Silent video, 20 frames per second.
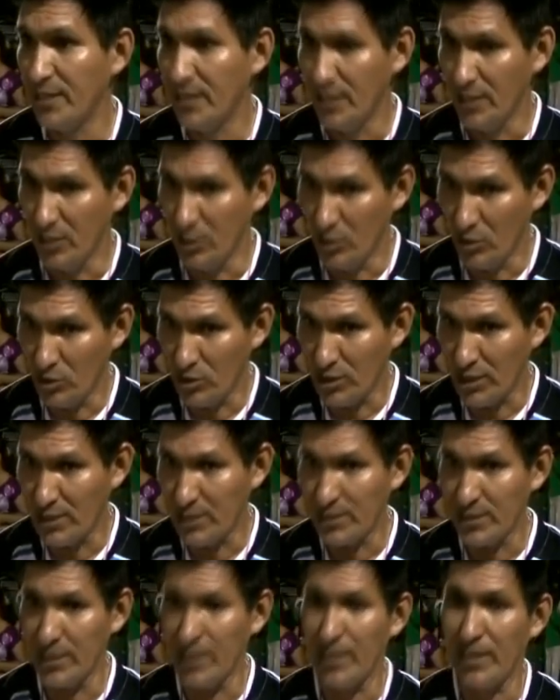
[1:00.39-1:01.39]
y otras,
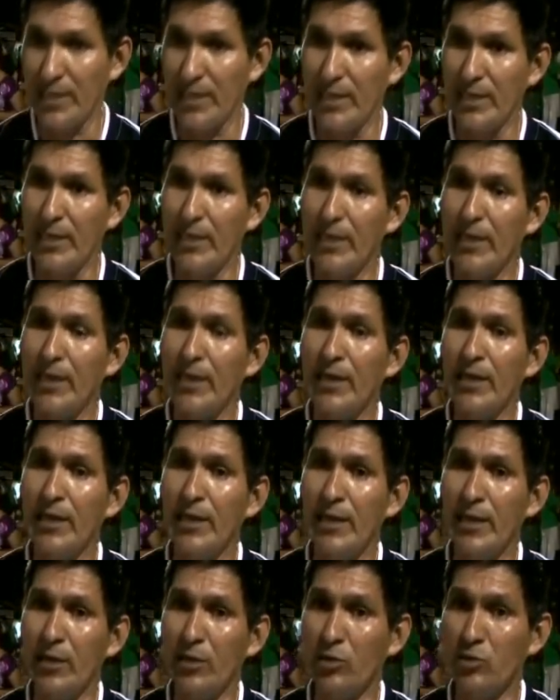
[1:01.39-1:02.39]
eh,
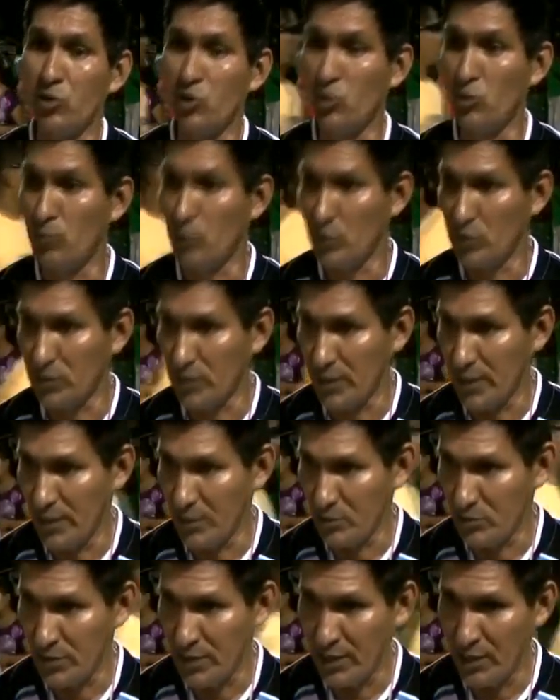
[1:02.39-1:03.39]
eh, otros grupos eh,
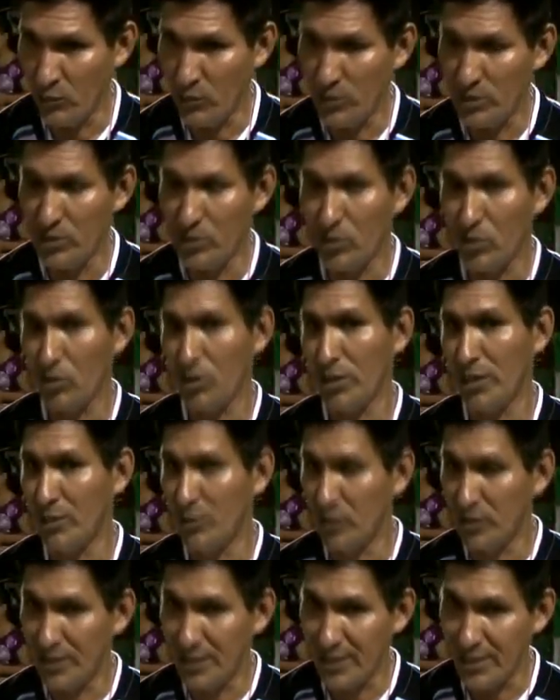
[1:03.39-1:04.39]
lingüísticos en
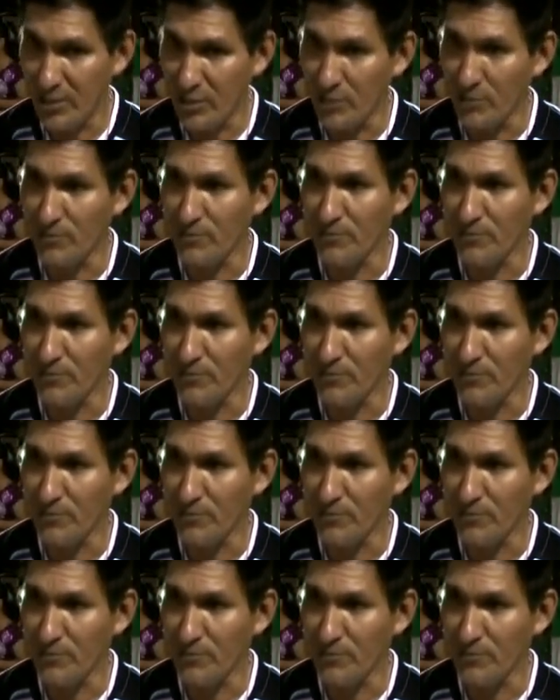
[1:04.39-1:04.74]
nuestra región.